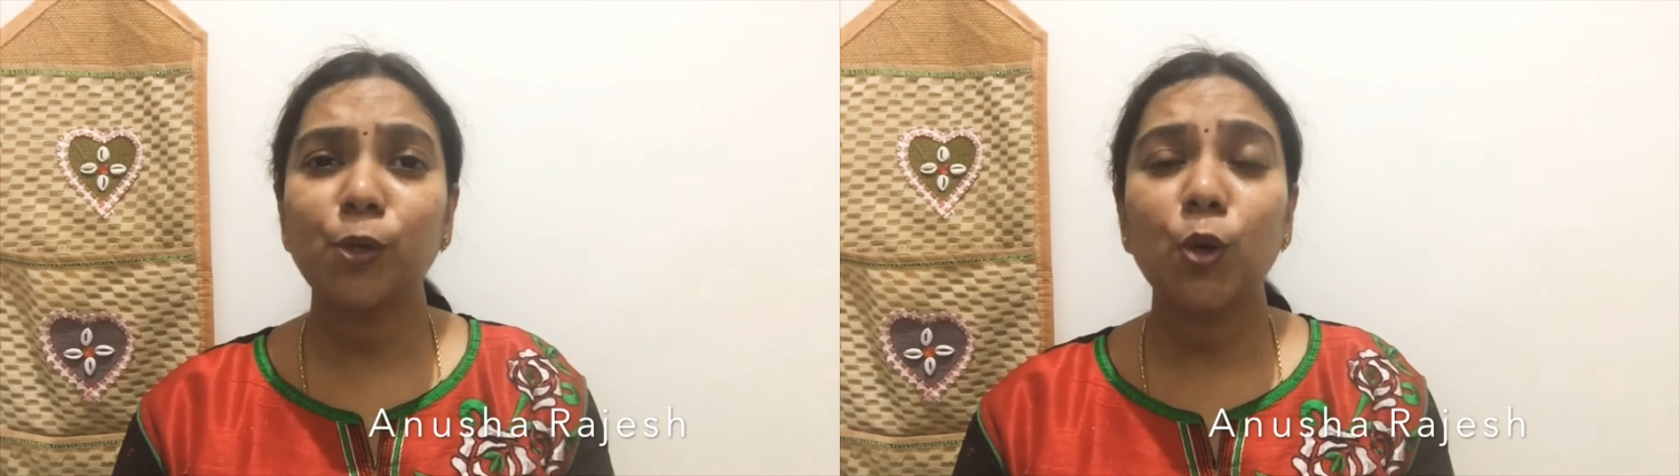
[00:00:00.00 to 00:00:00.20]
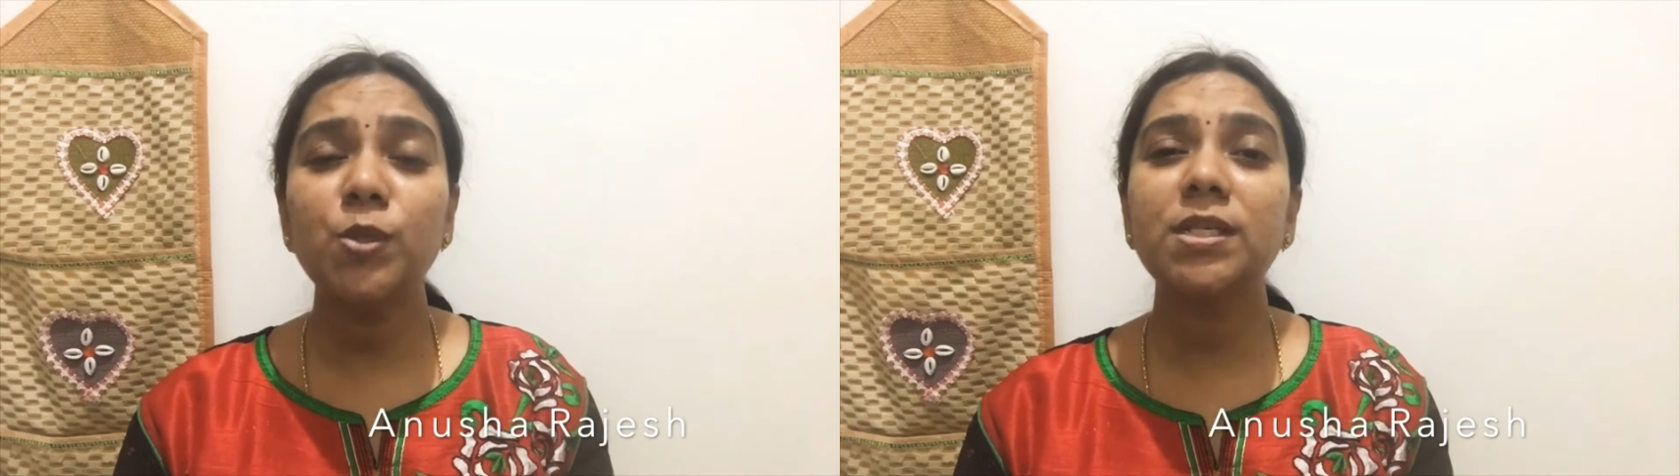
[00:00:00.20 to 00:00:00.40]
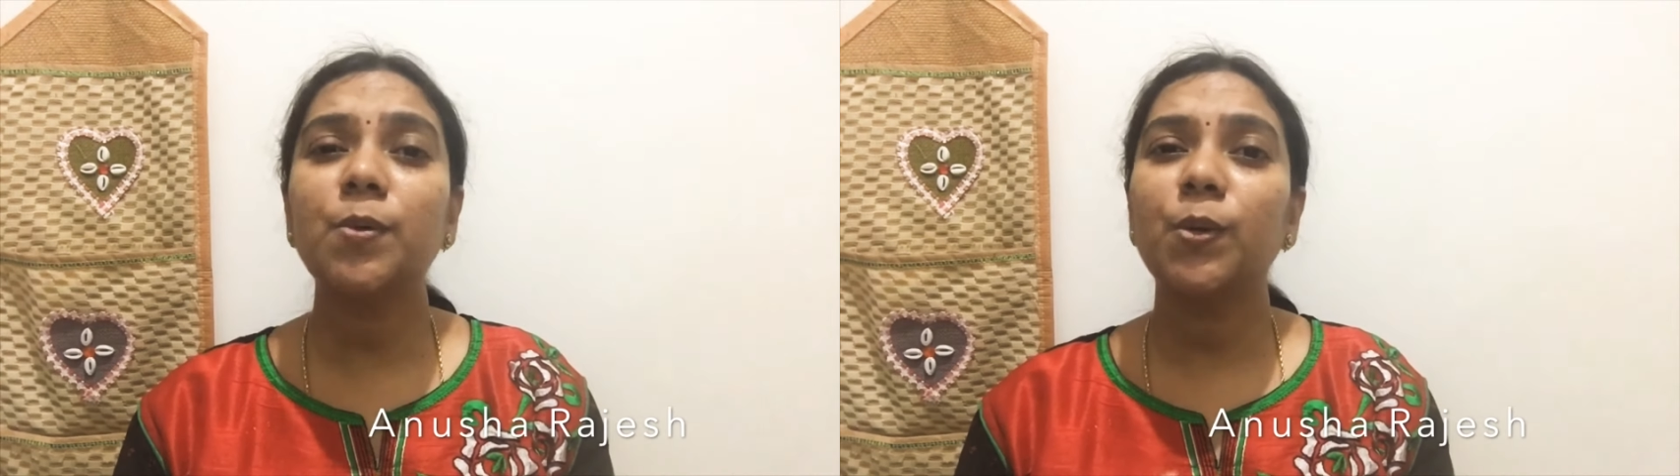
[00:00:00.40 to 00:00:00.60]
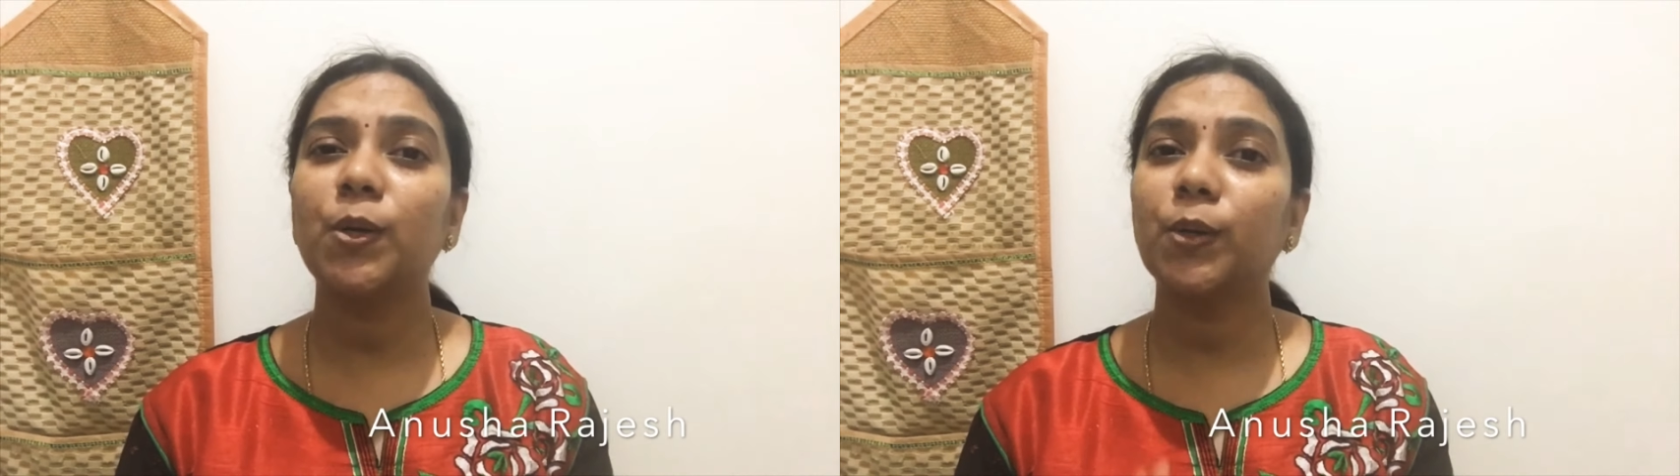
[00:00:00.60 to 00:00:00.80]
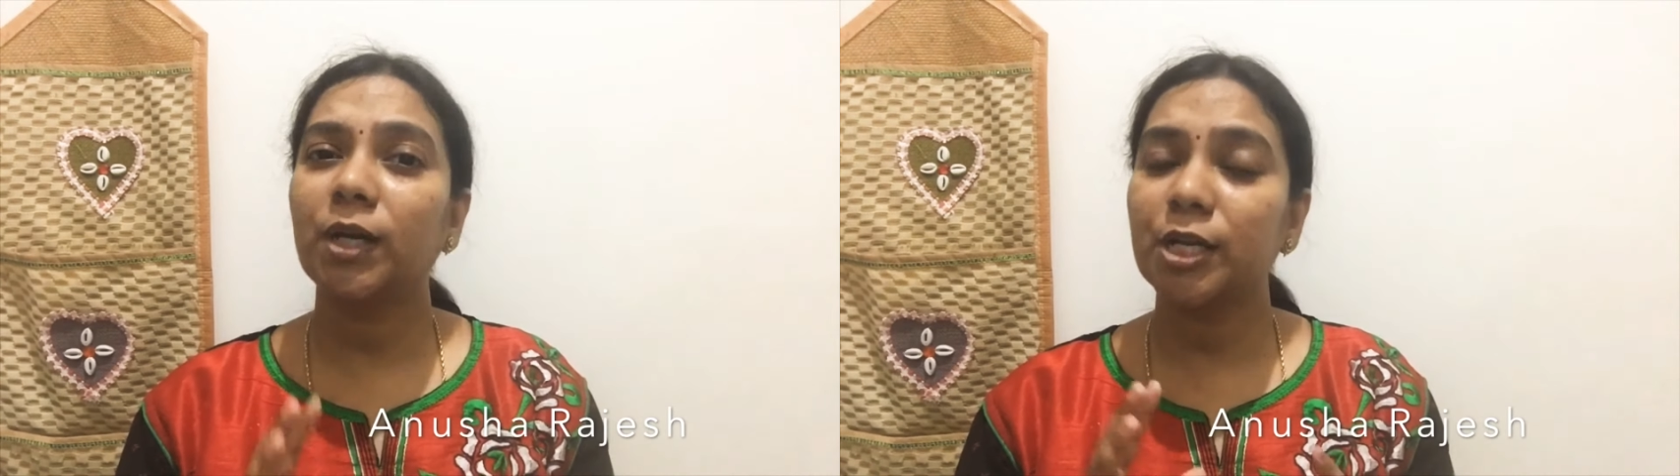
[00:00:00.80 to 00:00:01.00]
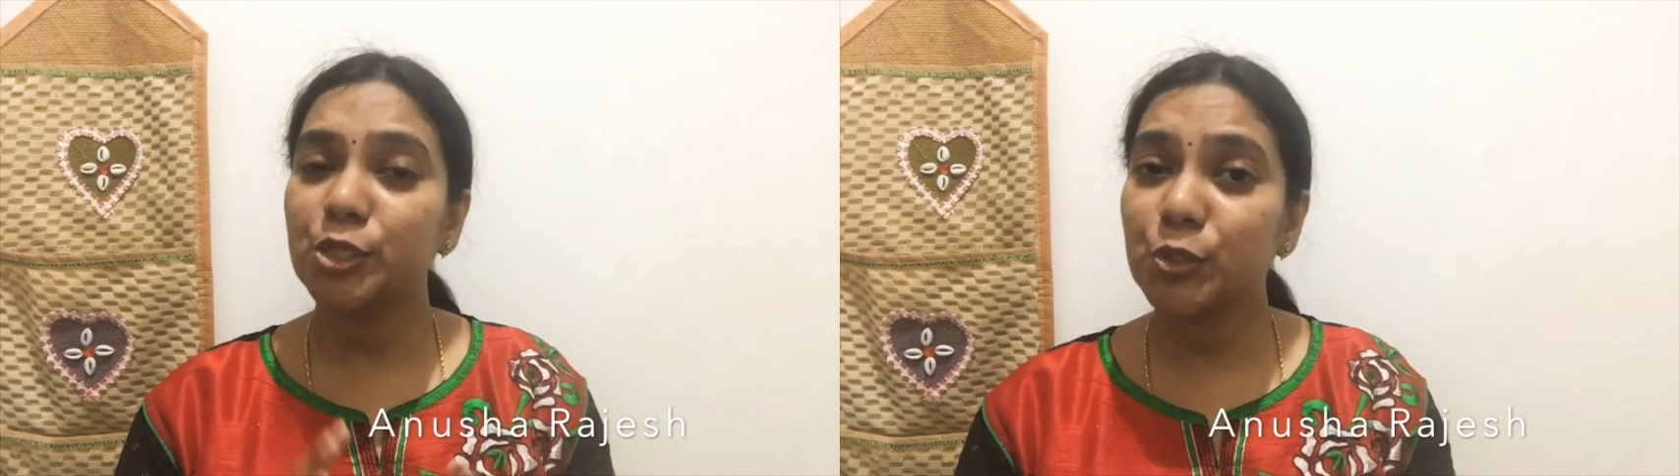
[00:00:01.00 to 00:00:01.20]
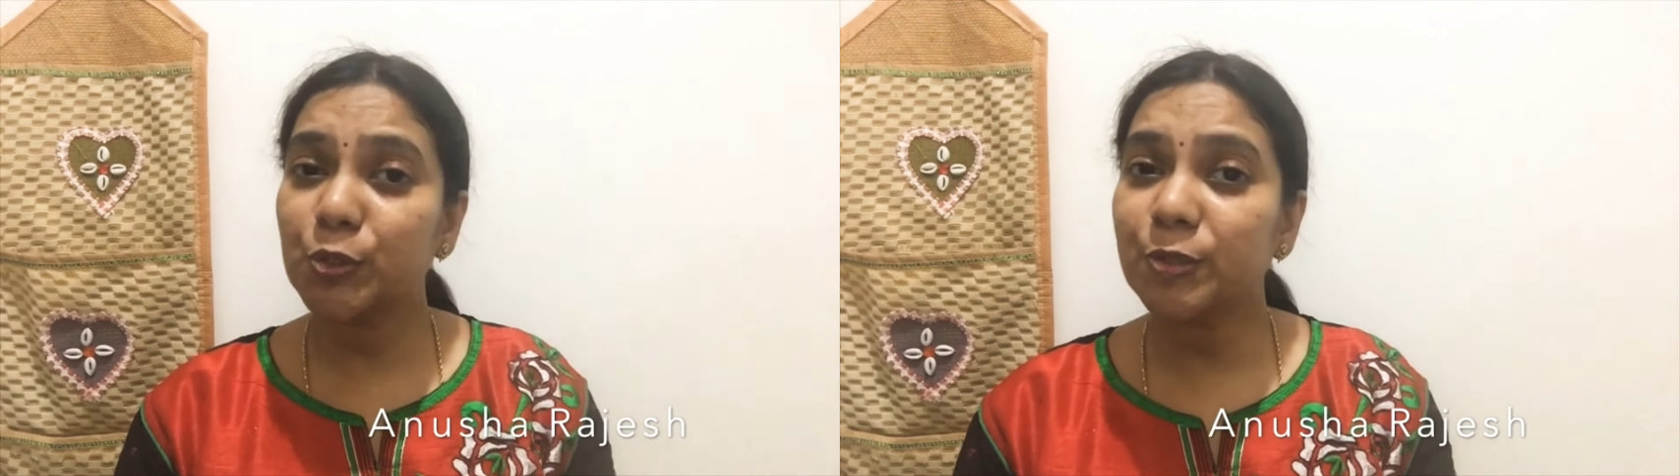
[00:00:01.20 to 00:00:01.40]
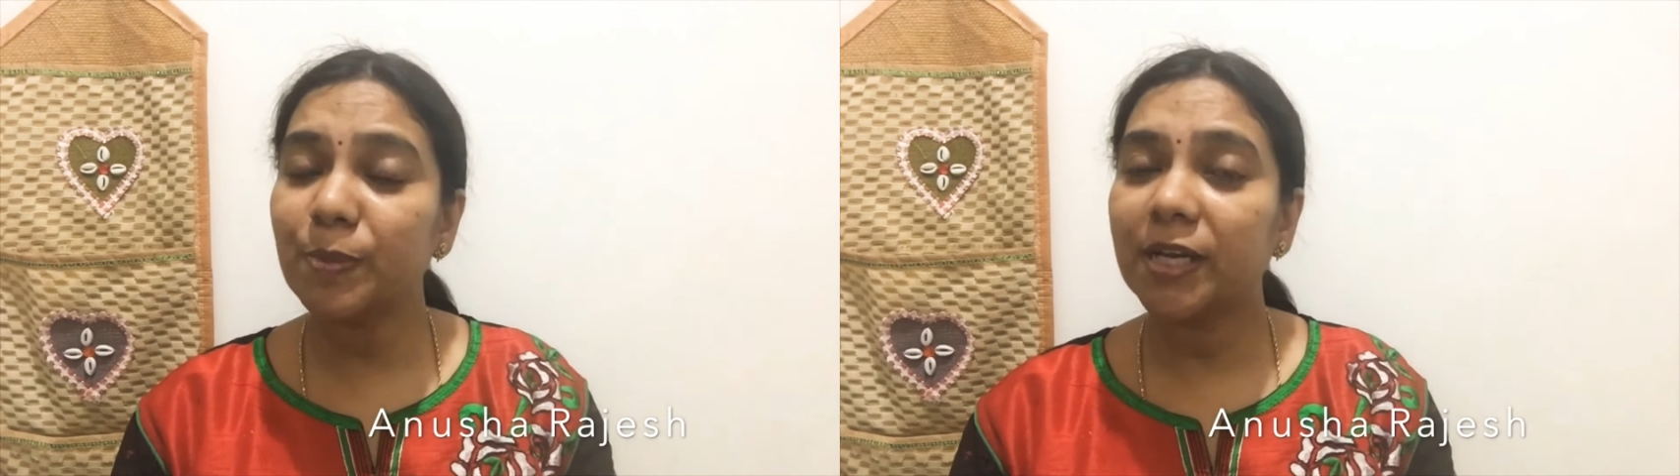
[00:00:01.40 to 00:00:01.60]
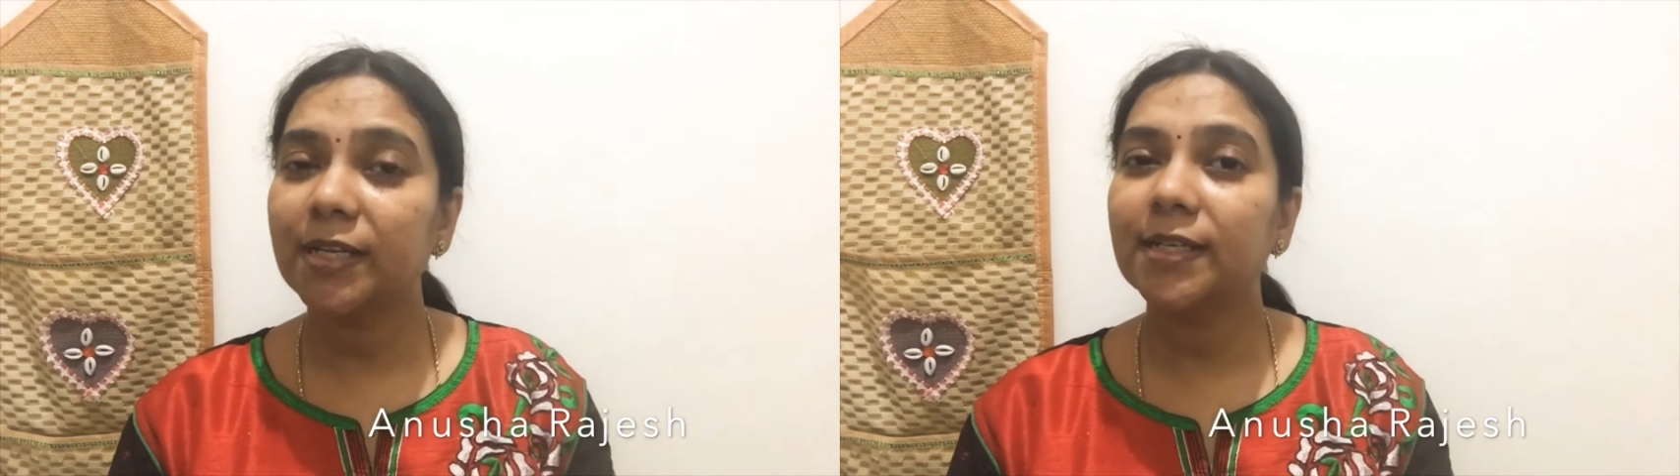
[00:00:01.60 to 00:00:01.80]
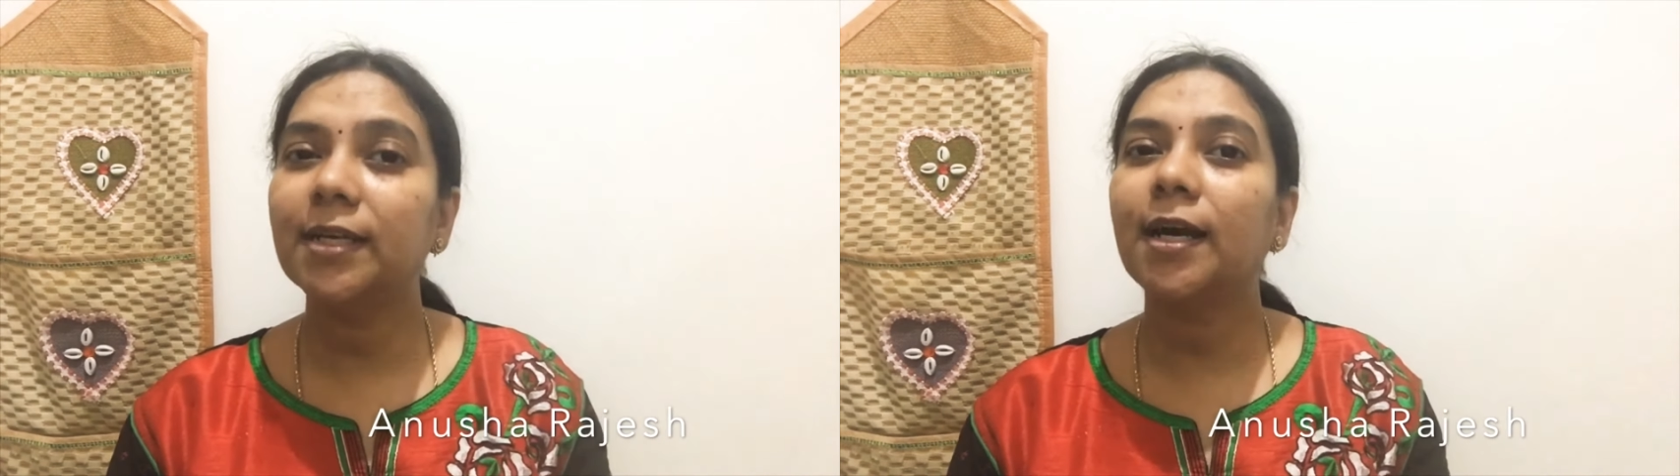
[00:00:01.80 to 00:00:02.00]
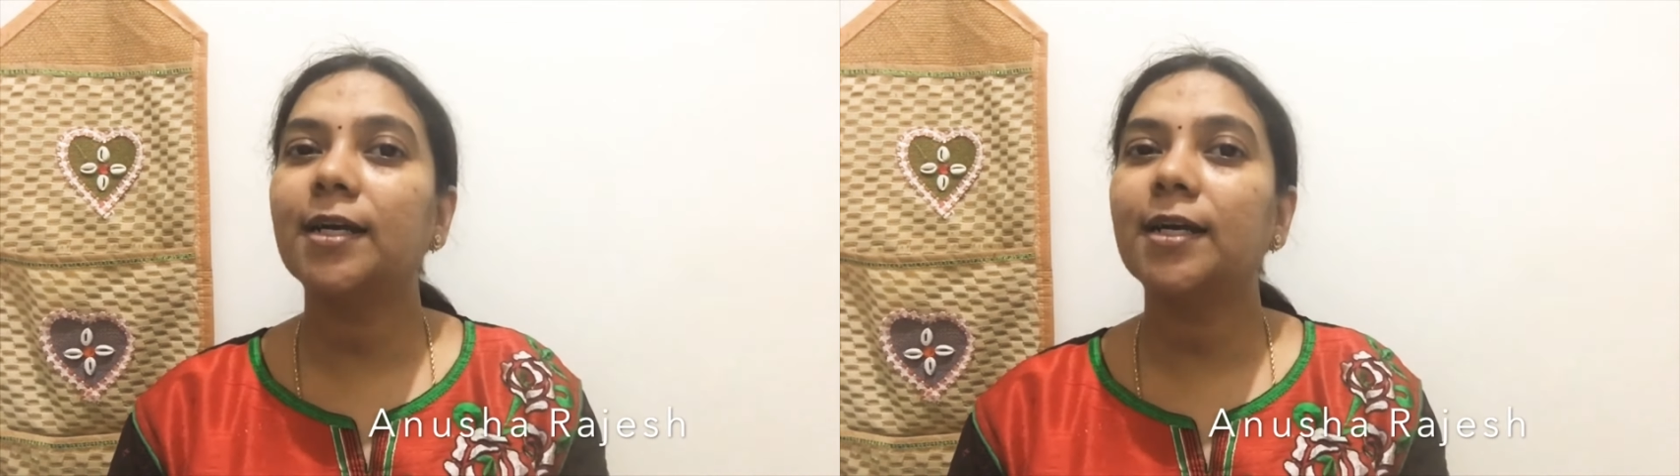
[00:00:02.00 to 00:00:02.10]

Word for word: க்ளோஸாக உள்ளவங்களோட சூஸ் பண்ணிவிட்டு